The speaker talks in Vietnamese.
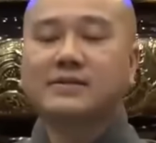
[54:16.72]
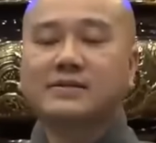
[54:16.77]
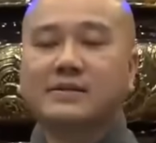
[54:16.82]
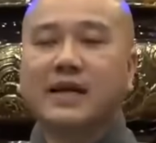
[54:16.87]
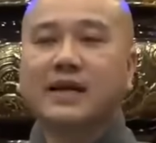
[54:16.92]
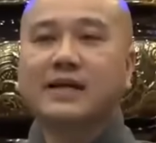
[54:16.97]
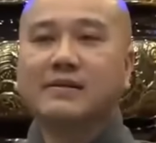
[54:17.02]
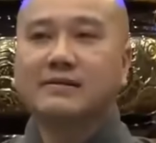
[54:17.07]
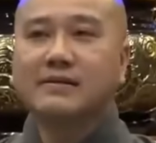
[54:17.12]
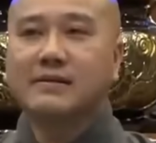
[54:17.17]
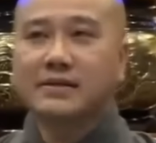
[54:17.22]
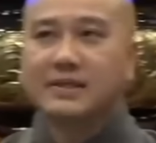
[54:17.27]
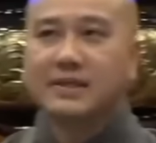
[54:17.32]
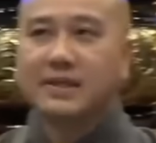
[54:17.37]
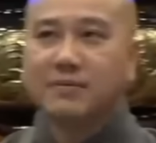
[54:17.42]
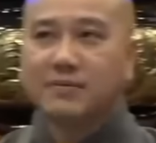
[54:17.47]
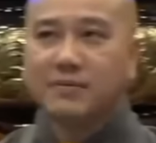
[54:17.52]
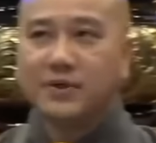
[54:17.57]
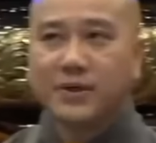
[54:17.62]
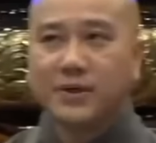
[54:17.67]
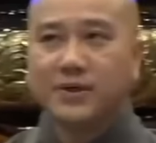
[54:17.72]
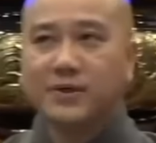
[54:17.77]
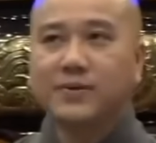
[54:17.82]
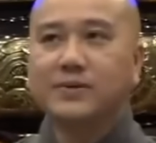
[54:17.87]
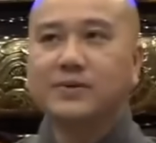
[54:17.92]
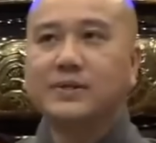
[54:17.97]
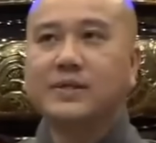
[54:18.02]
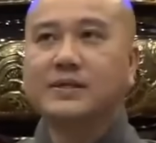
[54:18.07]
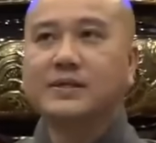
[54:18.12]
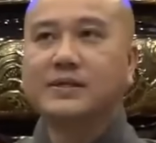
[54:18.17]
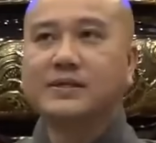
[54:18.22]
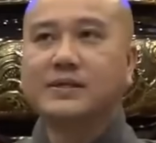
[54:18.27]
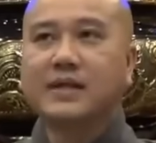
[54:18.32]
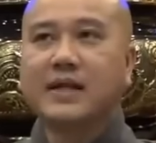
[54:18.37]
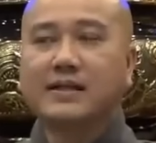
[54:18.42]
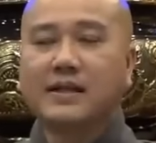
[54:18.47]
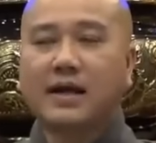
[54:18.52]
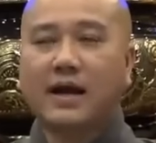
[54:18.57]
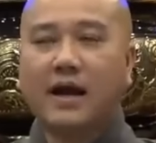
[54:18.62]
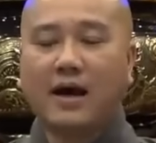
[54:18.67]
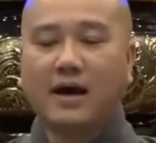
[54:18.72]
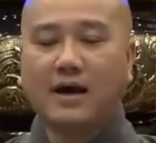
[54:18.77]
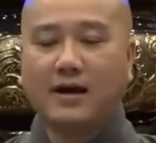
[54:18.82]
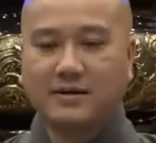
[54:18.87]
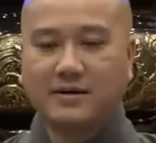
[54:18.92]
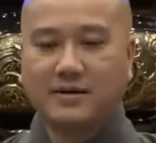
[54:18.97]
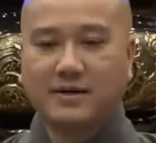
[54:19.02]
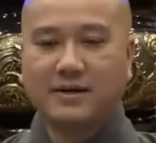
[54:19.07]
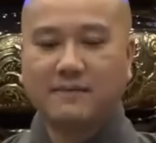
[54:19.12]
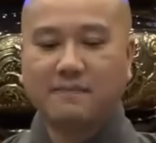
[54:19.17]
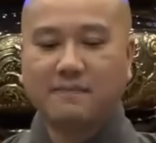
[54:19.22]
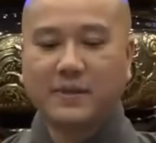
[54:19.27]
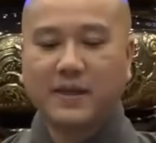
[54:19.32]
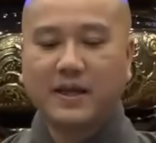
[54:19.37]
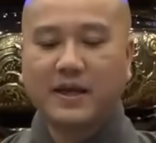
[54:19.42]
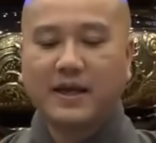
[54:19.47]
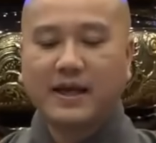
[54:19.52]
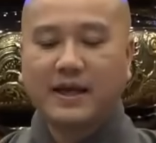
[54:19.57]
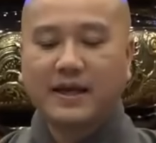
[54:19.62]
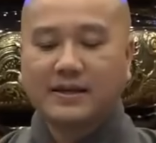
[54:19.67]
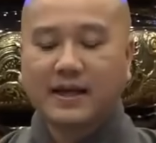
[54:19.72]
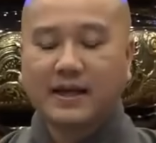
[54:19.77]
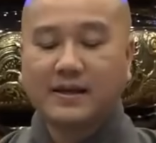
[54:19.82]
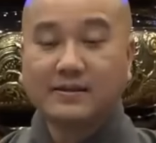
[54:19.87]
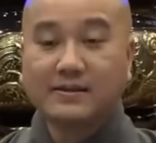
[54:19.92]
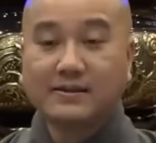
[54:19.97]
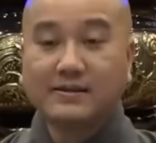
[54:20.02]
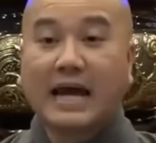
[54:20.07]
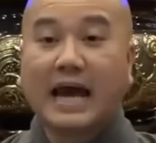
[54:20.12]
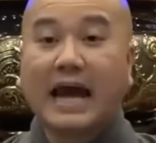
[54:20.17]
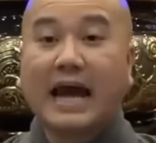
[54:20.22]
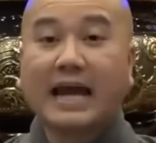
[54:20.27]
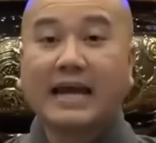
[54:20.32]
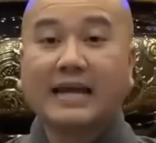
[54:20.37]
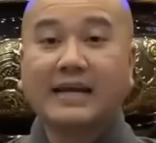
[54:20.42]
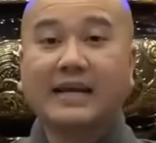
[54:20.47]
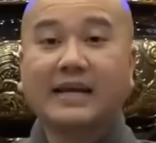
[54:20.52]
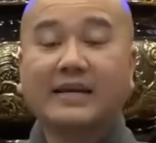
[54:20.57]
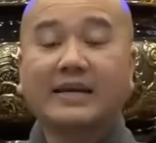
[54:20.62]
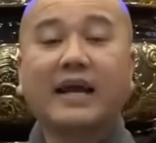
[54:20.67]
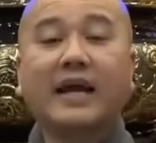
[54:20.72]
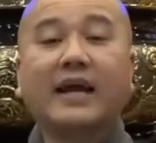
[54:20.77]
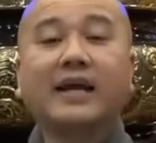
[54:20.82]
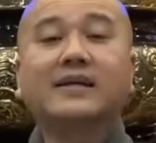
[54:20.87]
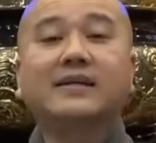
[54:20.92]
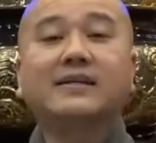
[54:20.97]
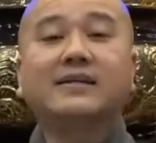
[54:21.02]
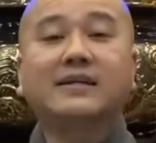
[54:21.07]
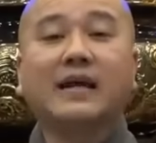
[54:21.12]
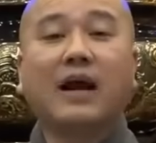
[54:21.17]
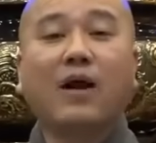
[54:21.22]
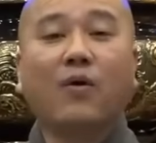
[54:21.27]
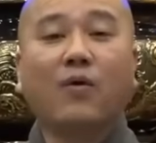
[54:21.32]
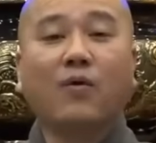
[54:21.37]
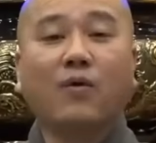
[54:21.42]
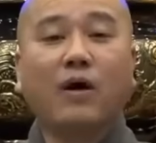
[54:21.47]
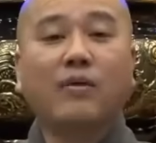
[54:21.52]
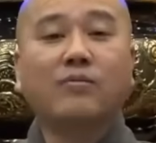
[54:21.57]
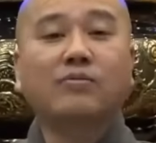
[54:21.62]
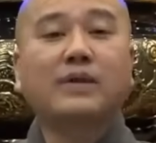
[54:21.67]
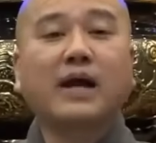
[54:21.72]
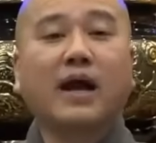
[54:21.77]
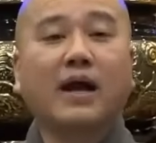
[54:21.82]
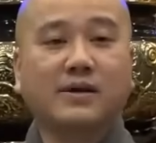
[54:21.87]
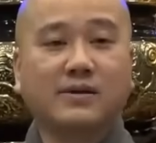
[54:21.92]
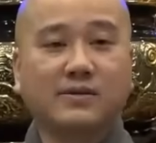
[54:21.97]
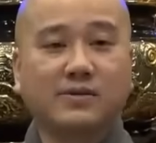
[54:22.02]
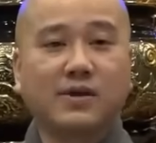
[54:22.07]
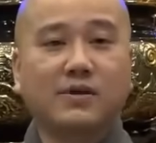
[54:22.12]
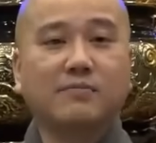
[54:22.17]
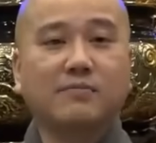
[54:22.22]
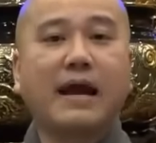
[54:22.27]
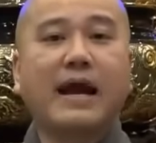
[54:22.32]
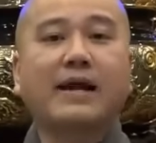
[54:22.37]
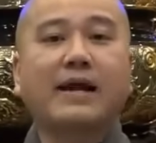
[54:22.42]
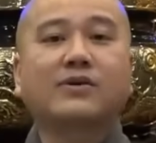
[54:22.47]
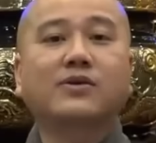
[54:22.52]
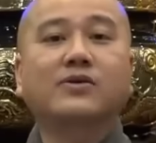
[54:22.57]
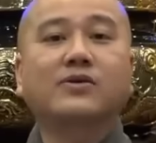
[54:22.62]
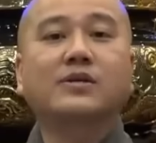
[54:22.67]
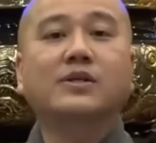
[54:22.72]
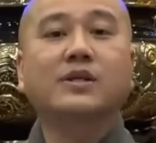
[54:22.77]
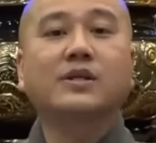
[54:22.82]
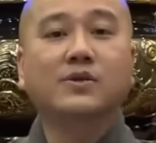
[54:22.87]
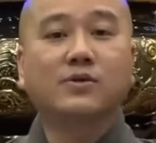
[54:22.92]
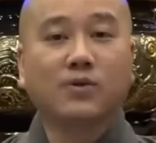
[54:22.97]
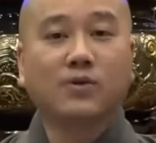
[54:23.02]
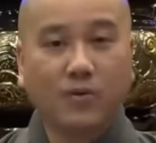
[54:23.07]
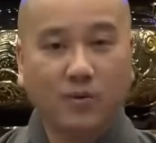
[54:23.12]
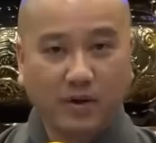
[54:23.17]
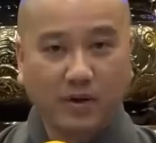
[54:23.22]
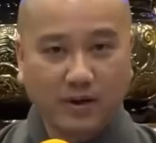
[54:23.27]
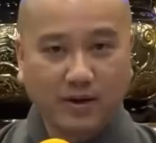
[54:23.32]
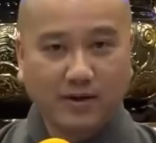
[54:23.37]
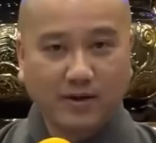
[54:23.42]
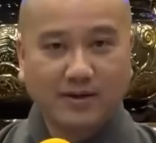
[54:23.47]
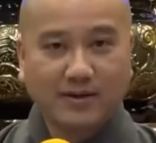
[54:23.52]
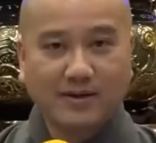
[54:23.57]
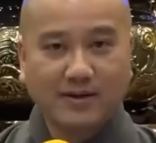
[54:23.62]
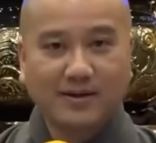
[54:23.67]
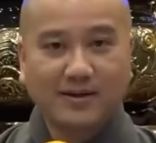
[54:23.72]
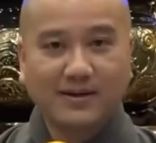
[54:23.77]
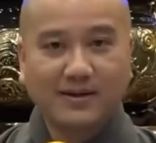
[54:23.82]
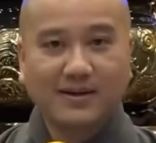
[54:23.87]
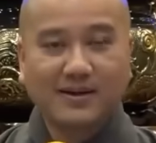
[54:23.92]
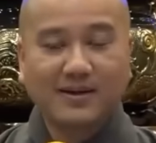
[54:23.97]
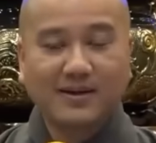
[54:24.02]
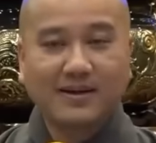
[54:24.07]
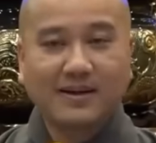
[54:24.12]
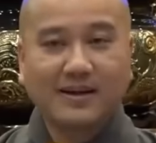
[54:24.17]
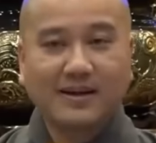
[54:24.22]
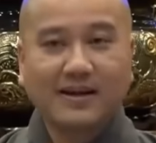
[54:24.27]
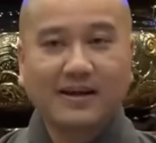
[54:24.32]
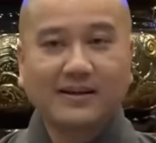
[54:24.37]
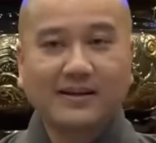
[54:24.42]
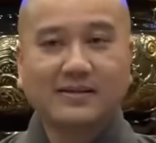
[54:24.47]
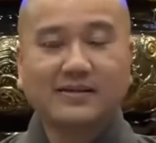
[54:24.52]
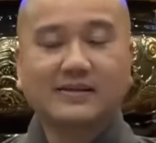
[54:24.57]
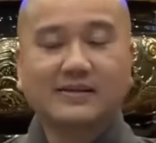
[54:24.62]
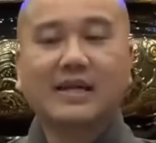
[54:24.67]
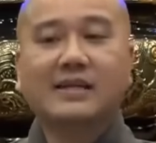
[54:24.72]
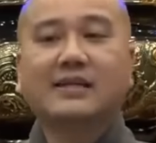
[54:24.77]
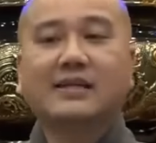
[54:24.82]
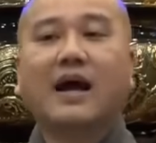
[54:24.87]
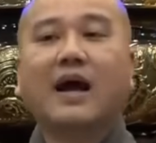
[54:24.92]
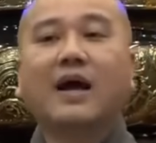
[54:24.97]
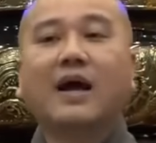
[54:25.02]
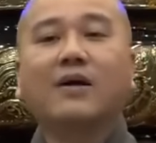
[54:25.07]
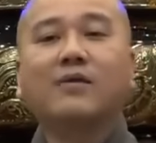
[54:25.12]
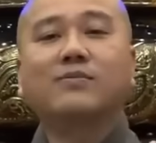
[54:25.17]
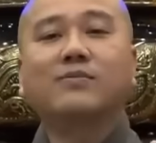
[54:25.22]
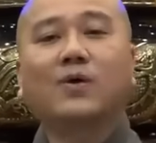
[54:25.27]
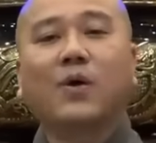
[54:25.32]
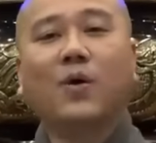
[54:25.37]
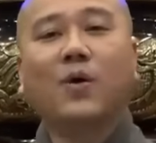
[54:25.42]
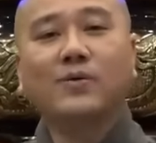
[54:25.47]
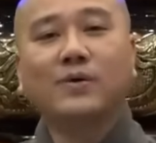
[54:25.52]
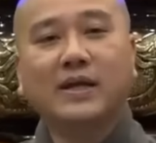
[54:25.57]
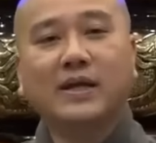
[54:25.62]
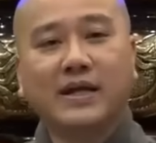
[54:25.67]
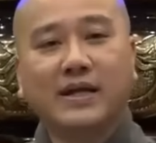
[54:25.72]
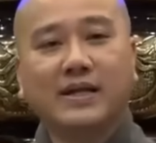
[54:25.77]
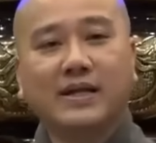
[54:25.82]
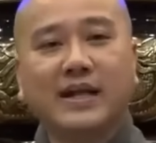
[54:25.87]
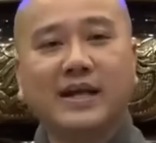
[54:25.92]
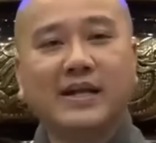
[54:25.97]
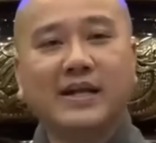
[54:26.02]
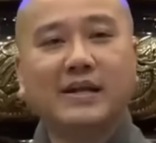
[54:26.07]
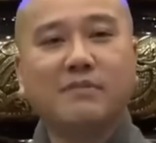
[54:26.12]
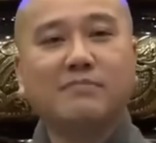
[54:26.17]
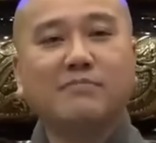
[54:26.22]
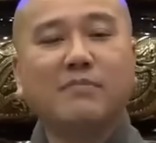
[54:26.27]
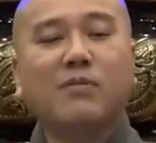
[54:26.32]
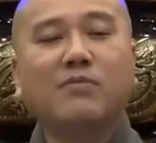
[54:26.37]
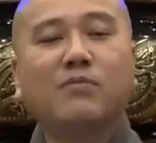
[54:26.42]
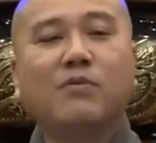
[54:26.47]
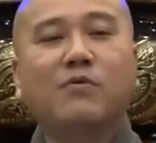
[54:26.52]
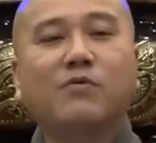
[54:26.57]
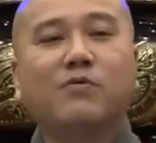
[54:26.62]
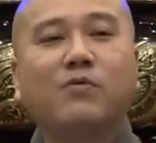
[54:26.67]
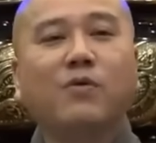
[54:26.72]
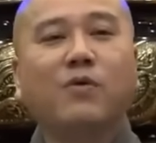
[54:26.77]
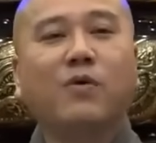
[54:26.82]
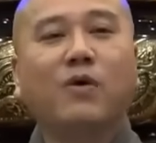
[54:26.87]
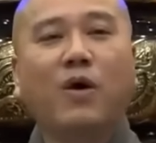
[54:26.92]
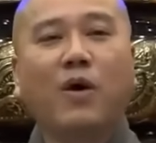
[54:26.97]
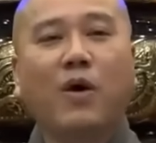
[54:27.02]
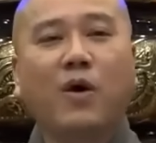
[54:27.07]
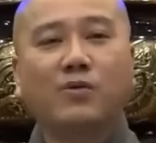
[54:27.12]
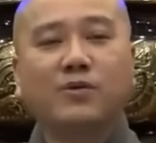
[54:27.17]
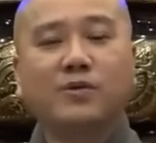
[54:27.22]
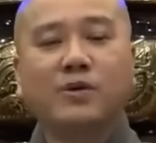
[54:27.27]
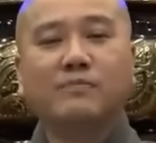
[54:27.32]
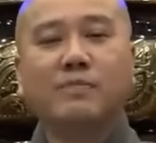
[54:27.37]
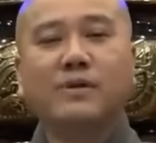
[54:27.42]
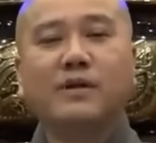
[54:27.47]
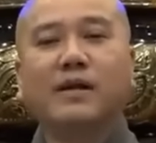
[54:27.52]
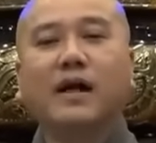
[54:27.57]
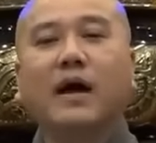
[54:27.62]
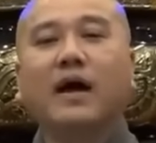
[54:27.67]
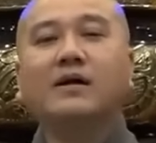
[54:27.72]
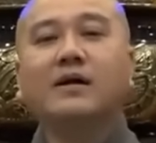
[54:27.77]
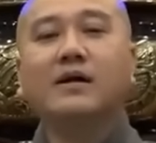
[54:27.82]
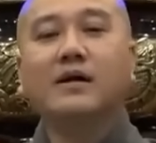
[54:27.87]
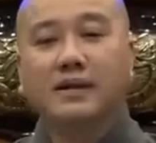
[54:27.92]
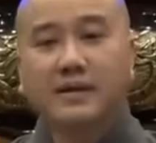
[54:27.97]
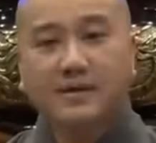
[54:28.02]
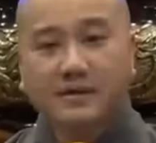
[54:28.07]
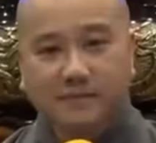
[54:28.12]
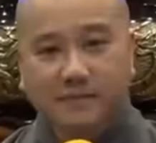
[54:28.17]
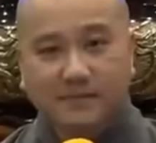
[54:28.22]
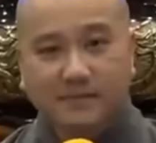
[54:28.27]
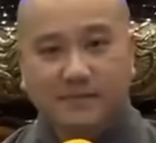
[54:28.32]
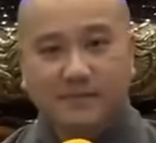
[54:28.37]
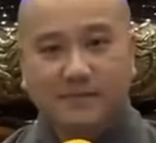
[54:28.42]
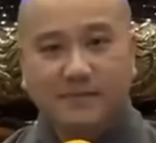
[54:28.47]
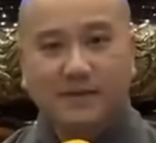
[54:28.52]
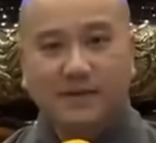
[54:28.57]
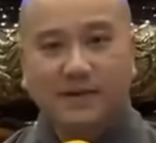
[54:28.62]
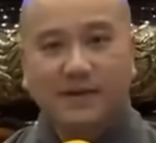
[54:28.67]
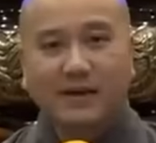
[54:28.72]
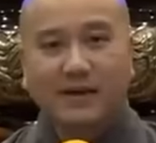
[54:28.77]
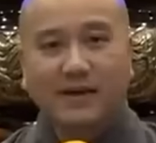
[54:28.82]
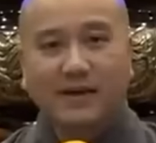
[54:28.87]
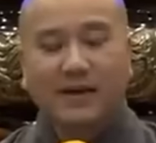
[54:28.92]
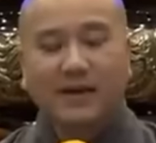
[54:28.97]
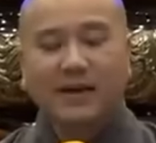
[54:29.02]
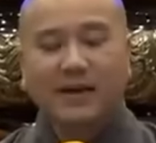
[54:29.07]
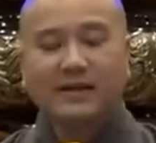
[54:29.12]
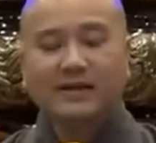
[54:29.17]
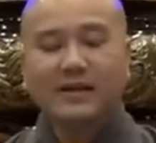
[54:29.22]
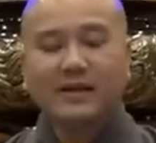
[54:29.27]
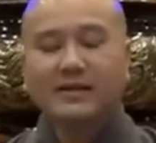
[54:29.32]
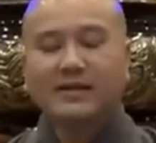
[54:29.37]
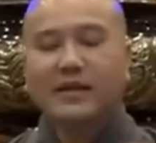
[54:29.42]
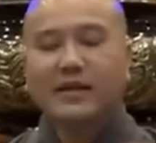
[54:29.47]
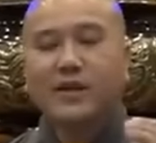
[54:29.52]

cái người không hiểu thì người ta thờ á, thần tài là để cầu ông thần đó ban cho tiền của. Người ta thờ ông thổ địa là để mong ông phù hộ cho mình ở yên. Nhưng